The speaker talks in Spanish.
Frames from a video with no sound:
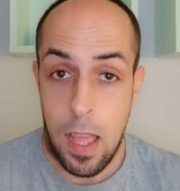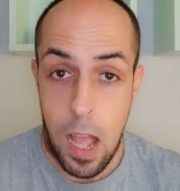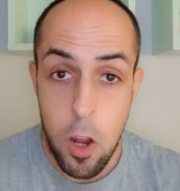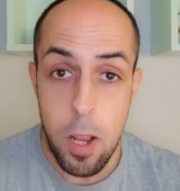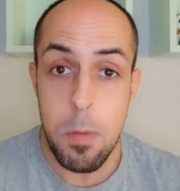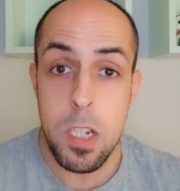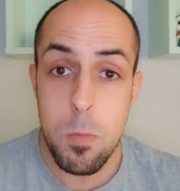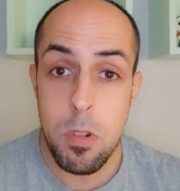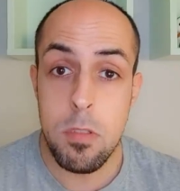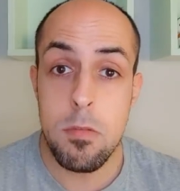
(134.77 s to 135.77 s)
Ahora
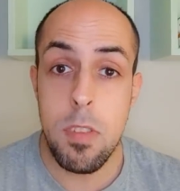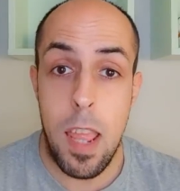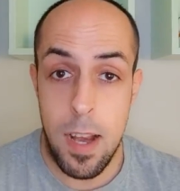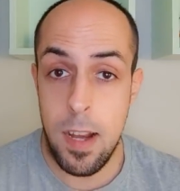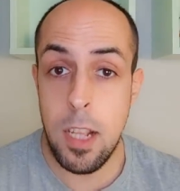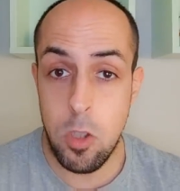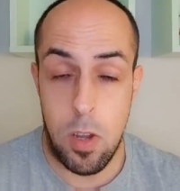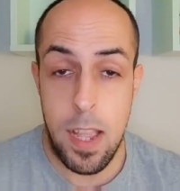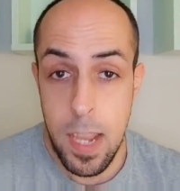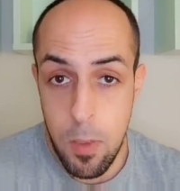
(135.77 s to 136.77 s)
mismo el relato
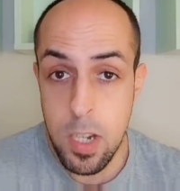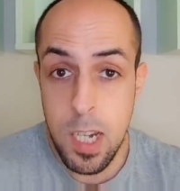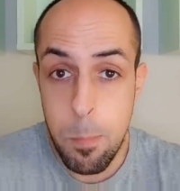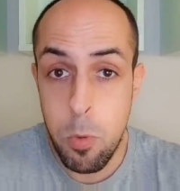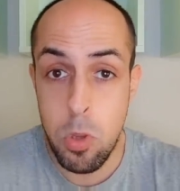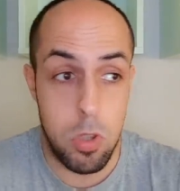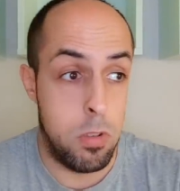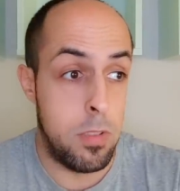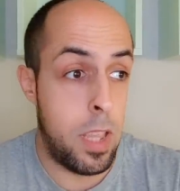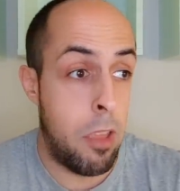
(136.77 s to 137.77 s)
ha llegado a ese
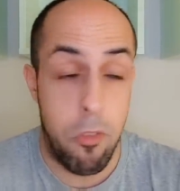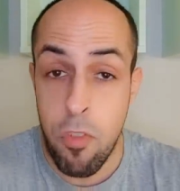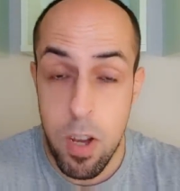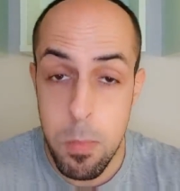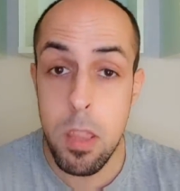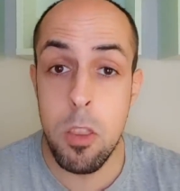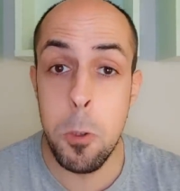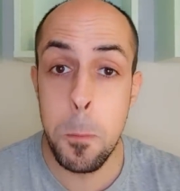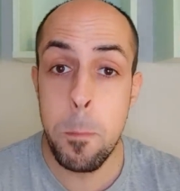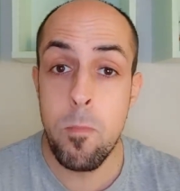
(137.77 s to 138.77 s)
punto
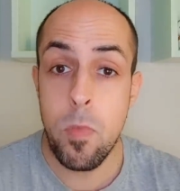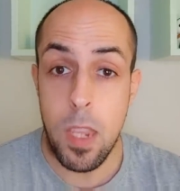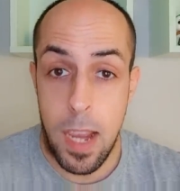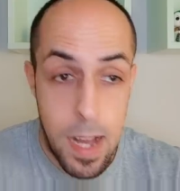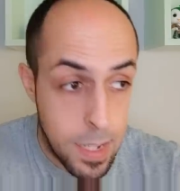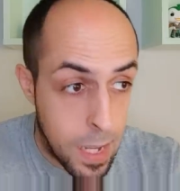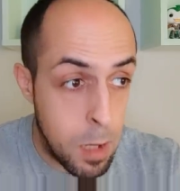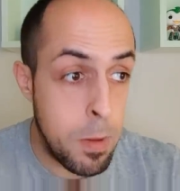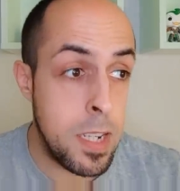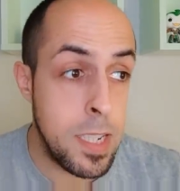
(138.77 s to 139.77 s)
enfermizo en el que
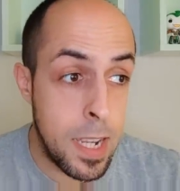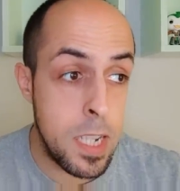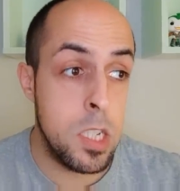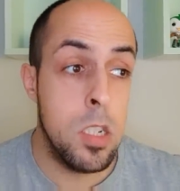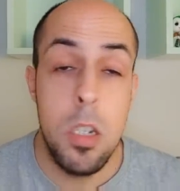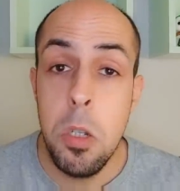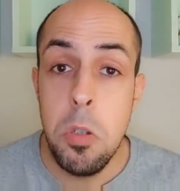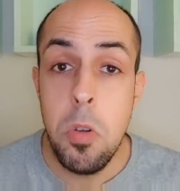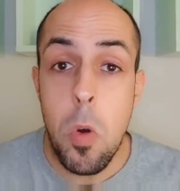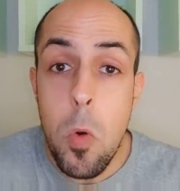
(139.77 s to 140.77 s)
el Barça es
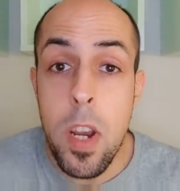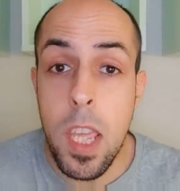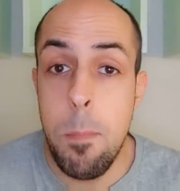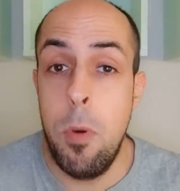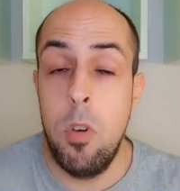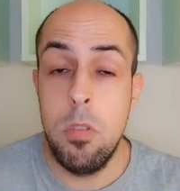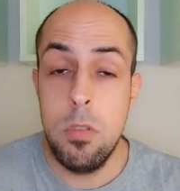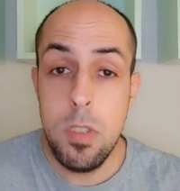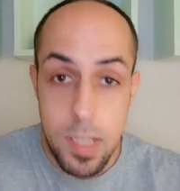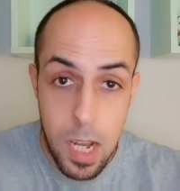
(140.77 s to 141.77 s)
un equipo
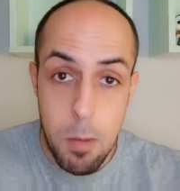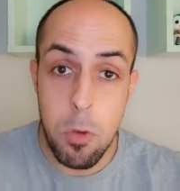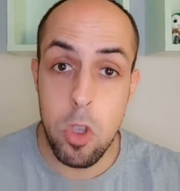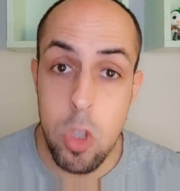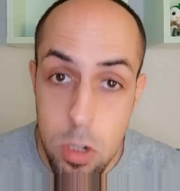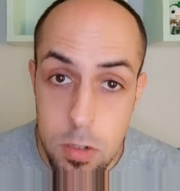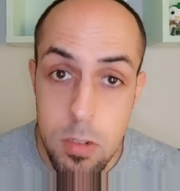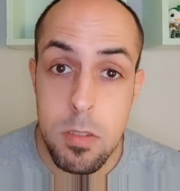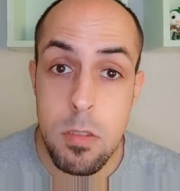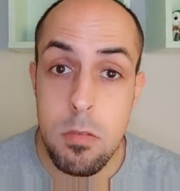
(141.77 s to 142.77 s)
del montón
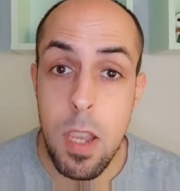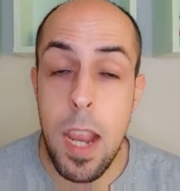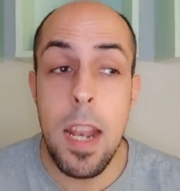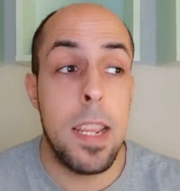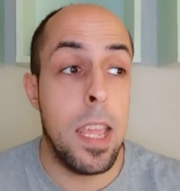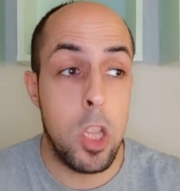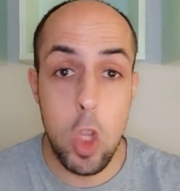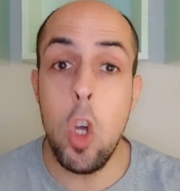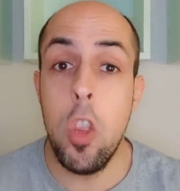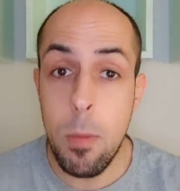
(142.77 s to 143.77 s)
en el que
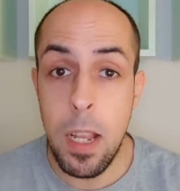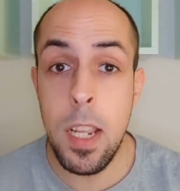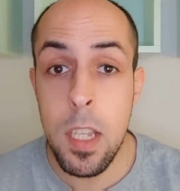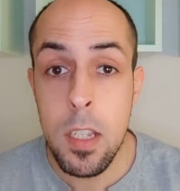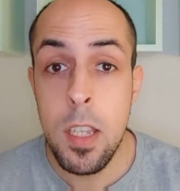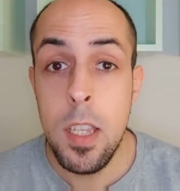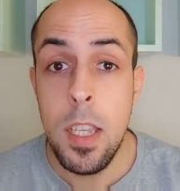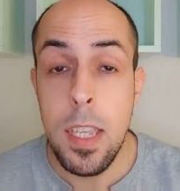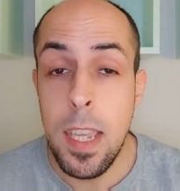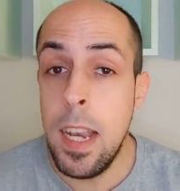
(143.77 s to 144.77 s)
todo vale,
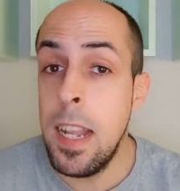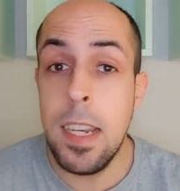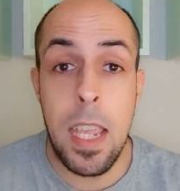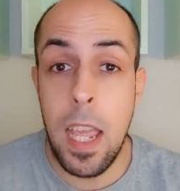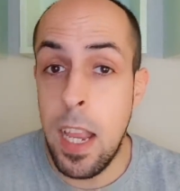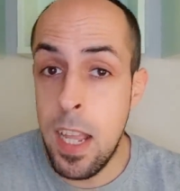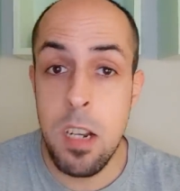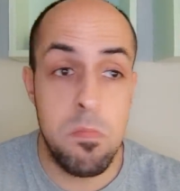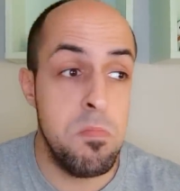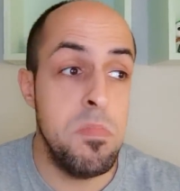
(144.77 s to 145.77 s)
y en el que
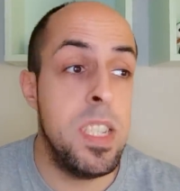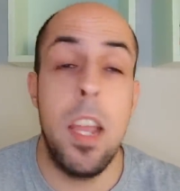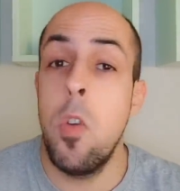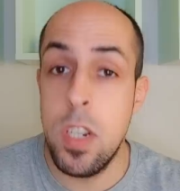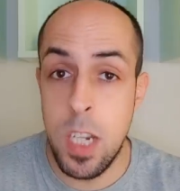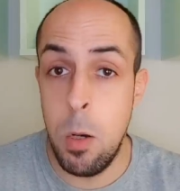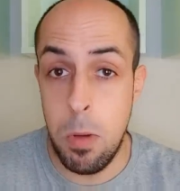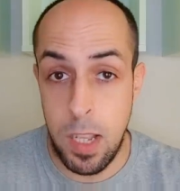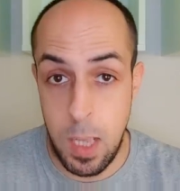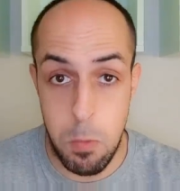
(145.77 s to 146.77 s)
ganar ya no es el
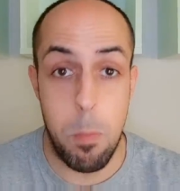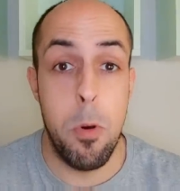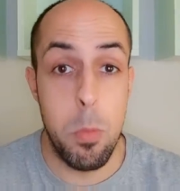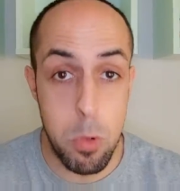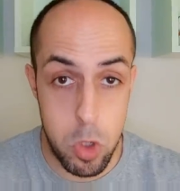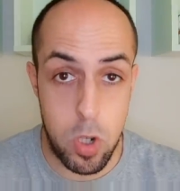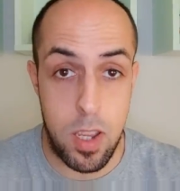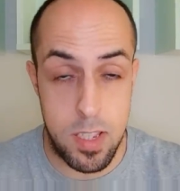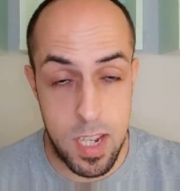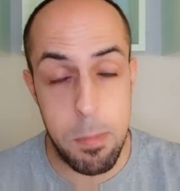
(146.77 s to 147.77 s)
objetivo. Por mucho
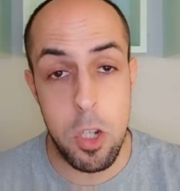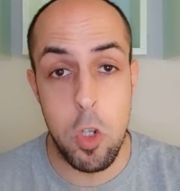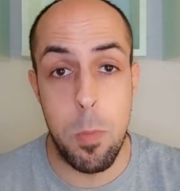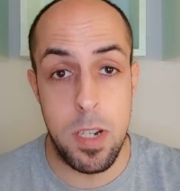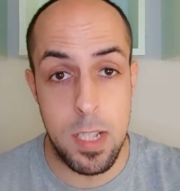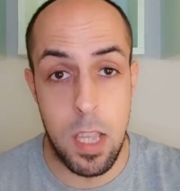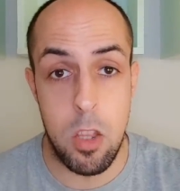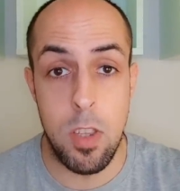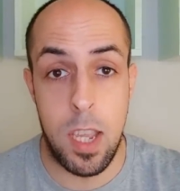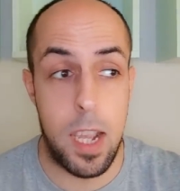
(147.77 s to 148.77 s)
que Xavi en su
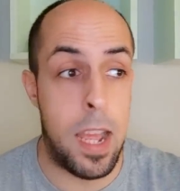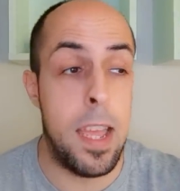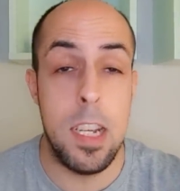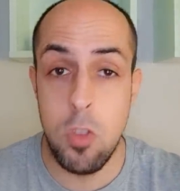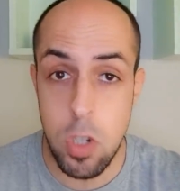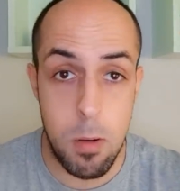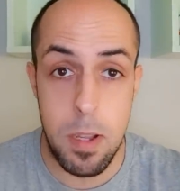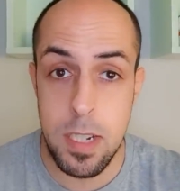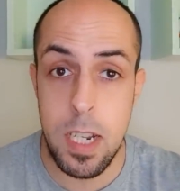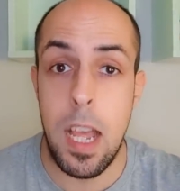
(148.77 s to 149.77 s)
presentación dijera, esto es el
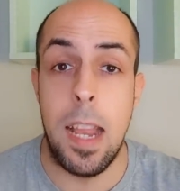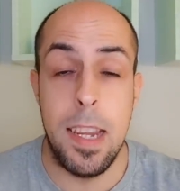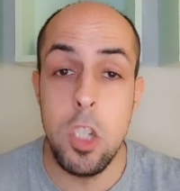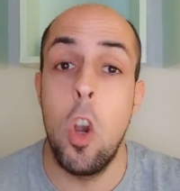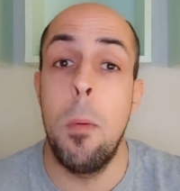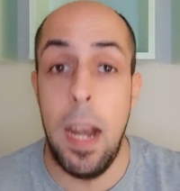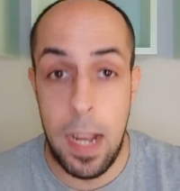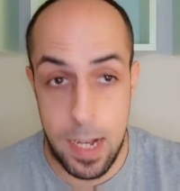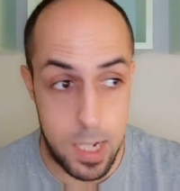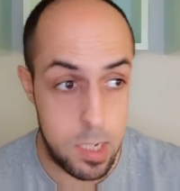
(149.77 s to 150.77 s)
Barça, aquí solo vale
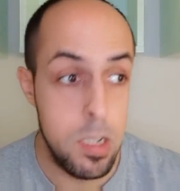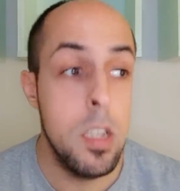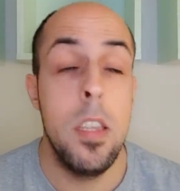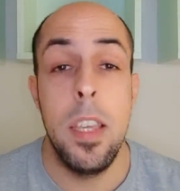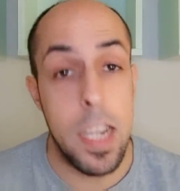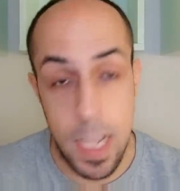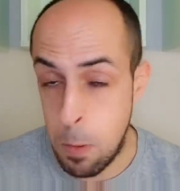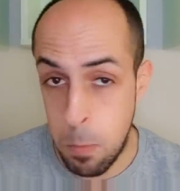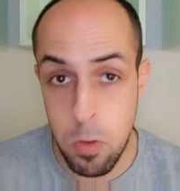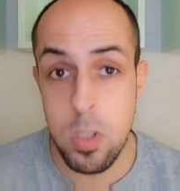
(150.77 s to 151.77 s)
ganar. Y de
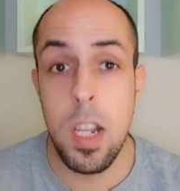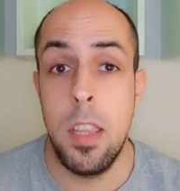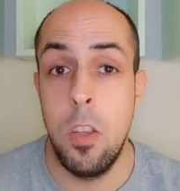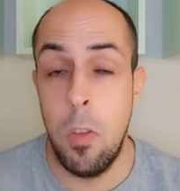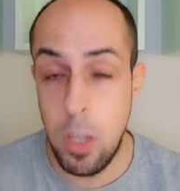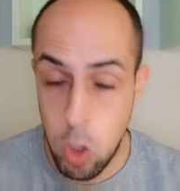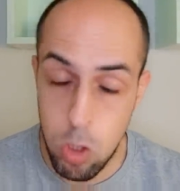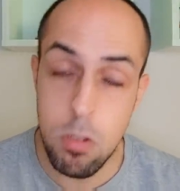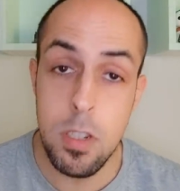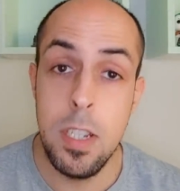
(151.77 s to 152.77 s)
momento están haciendo de
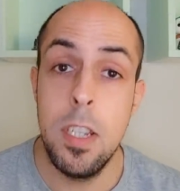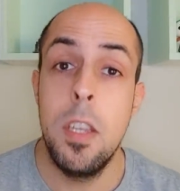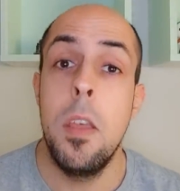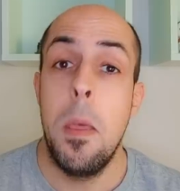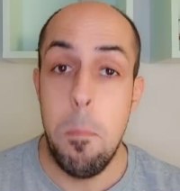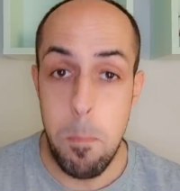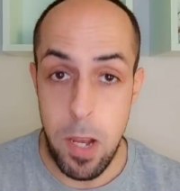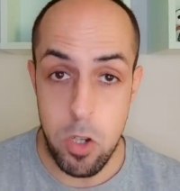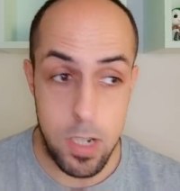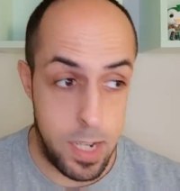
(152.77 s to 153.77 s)
todo
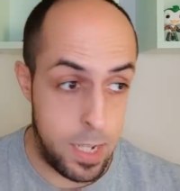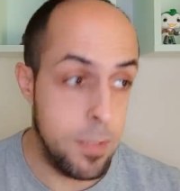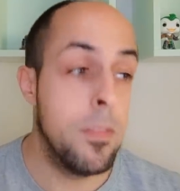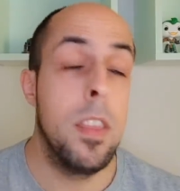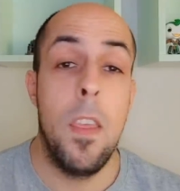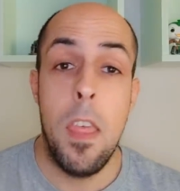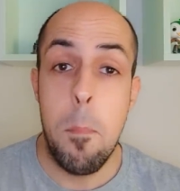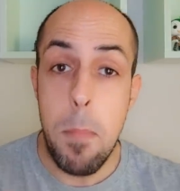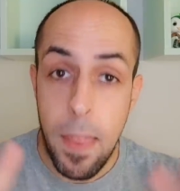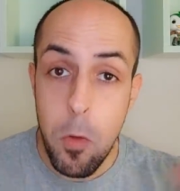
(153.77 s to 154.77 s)
menos ganar.
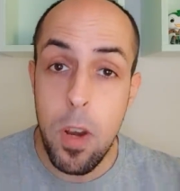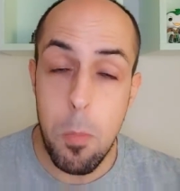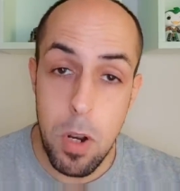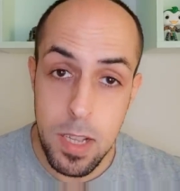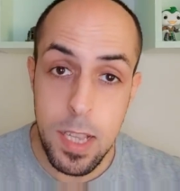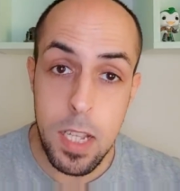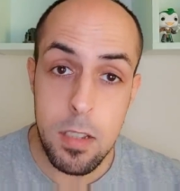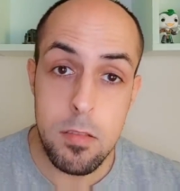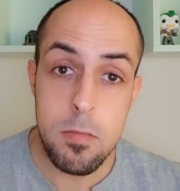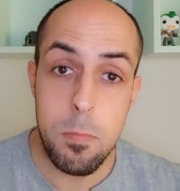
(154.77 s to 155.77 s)
Me he dado una vuelta
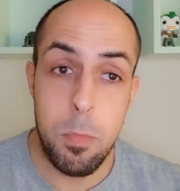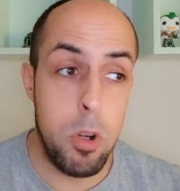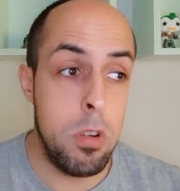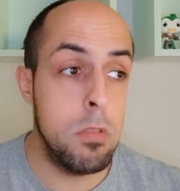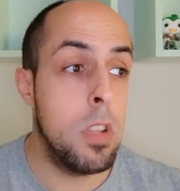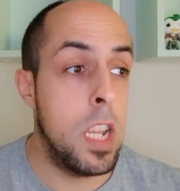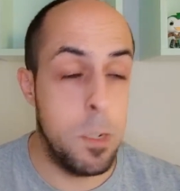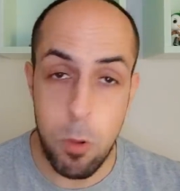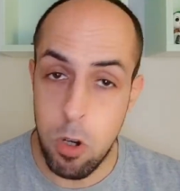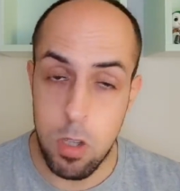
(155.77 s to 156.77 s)
por
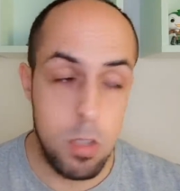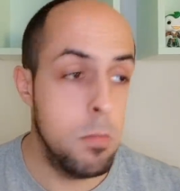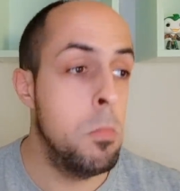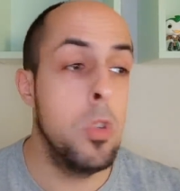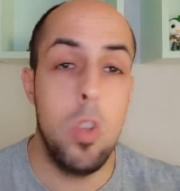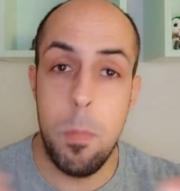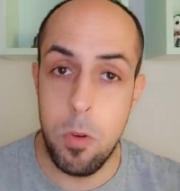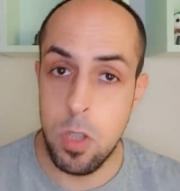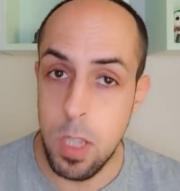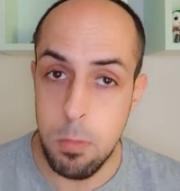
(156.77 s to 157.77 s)
Sport, Mundo
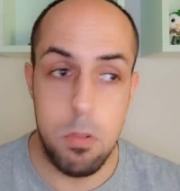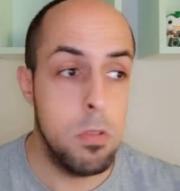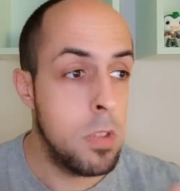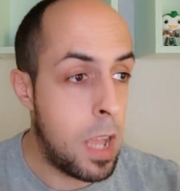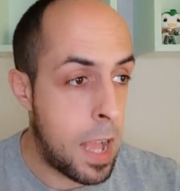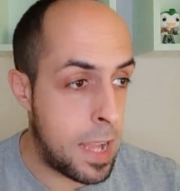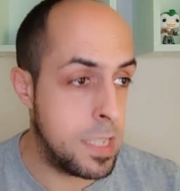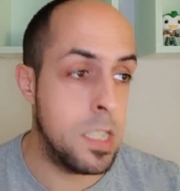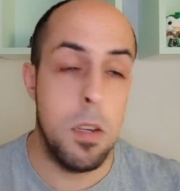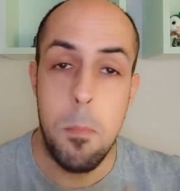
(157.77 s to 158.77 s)
Deportivo,
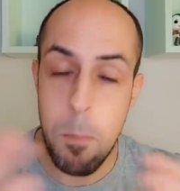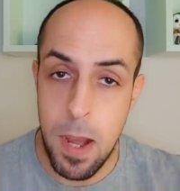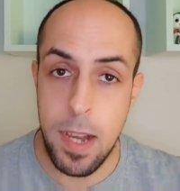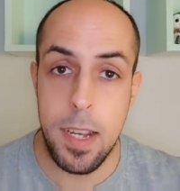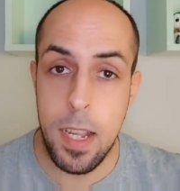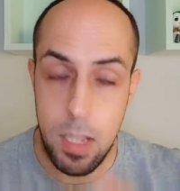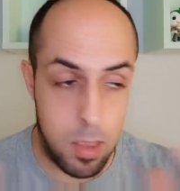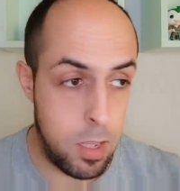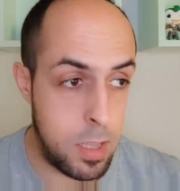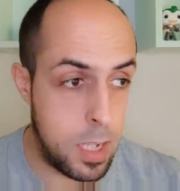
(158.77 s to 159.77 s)
As, Marca,
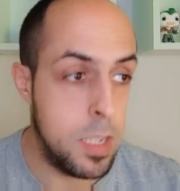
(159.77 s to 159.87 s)
etc.